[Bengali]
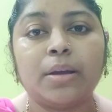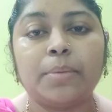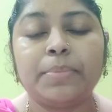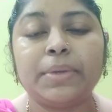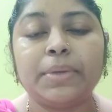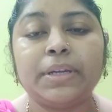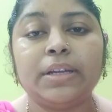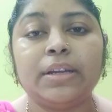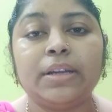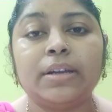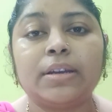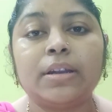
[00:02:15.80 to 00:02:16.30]

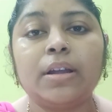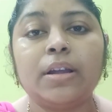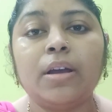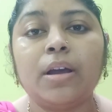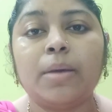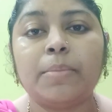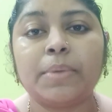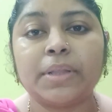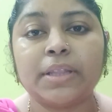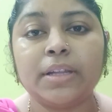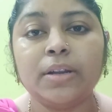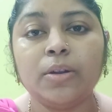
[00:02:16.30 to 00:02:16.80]
পিরিয়ডটা
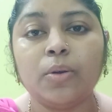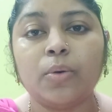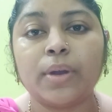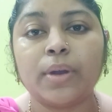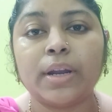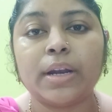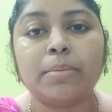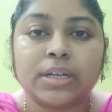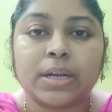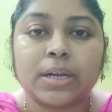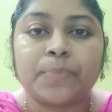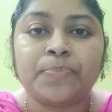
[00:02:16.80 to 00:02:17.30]
আমাদের
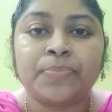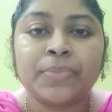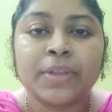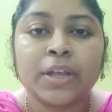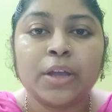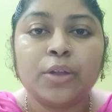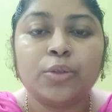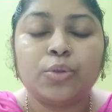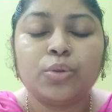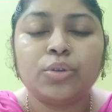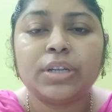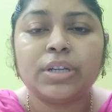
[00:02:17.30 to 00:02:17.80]
হয় না
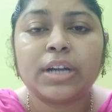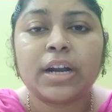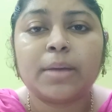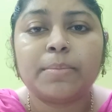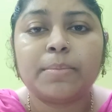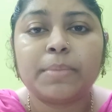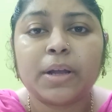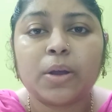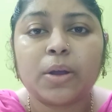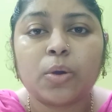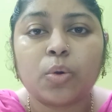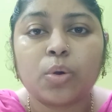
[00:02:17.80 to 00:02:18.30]
তো যারা
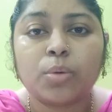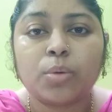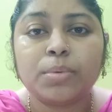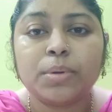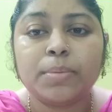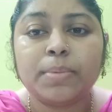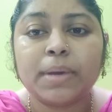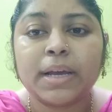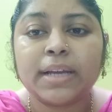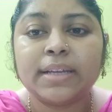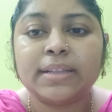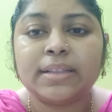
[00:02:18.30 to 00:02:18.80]
আমরা
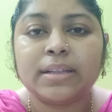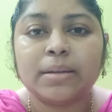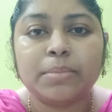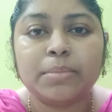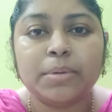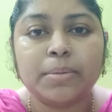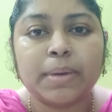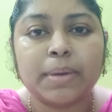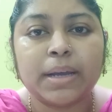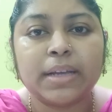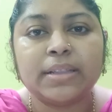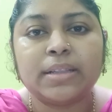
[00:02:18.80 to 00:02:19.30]
অবিবাহিতা
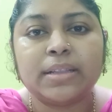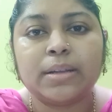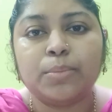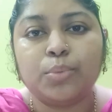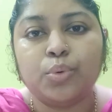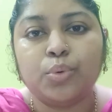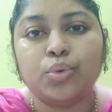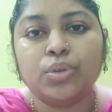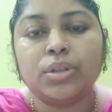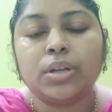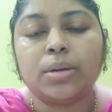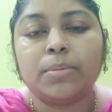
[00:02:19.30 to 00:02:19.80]
বিবাহিতা
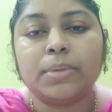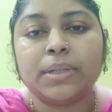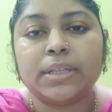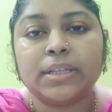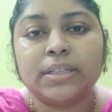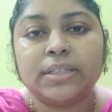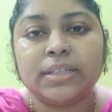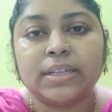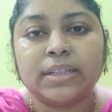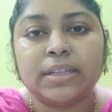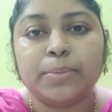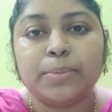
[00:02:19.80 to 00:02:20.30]
বোধ
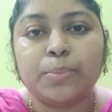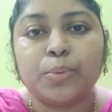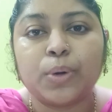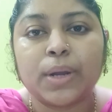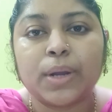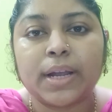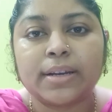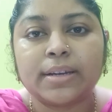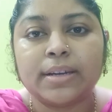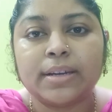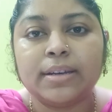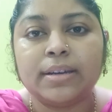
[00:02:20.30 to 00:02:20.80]
আমাদের যাদের
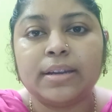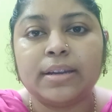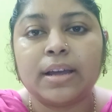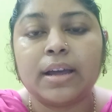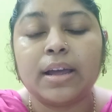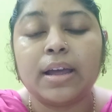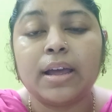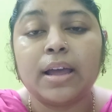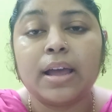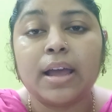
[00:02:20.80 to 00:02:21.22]
প্রোল্যাক্টিনটা